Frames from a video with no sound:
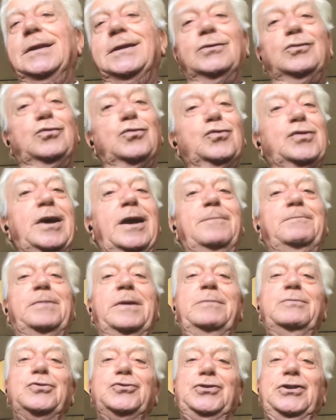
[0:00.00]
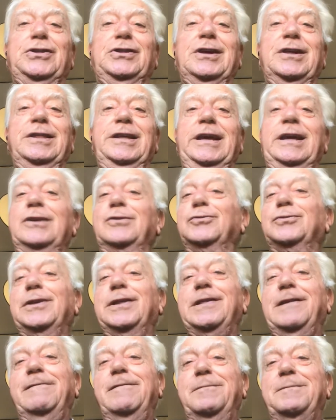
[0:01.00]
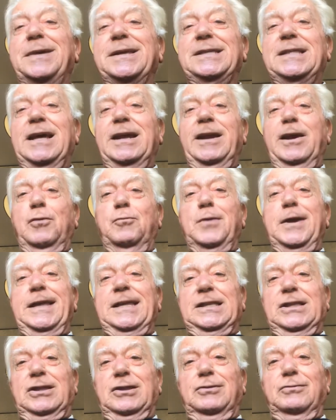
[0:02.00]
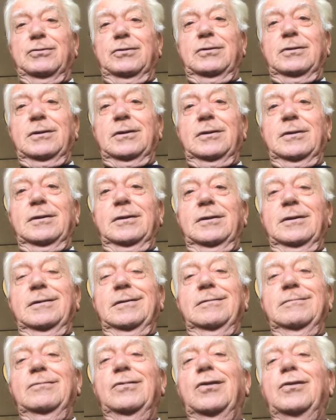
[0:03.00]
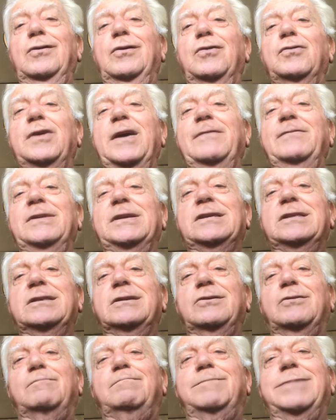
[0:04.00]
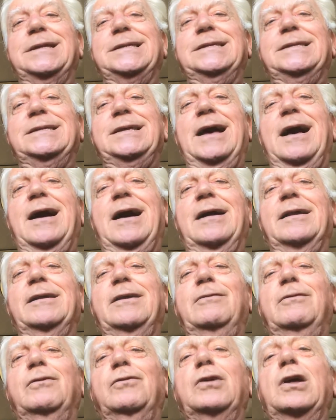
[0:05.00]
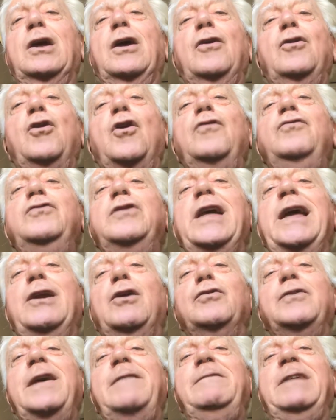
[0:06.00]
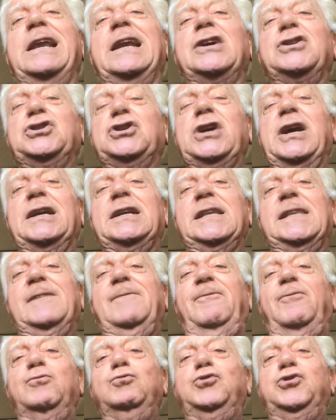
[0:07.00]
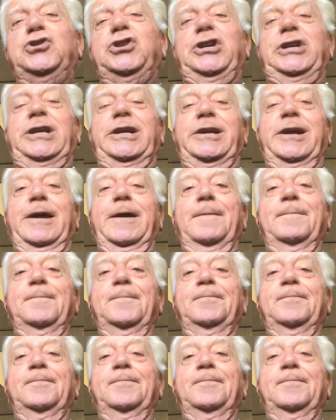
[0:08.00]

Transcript: Tu sei il primo cittadino, ti deve bastare questo. Non lo devi strombazzare, non, lo, non te lo devi lasciare sfuggire.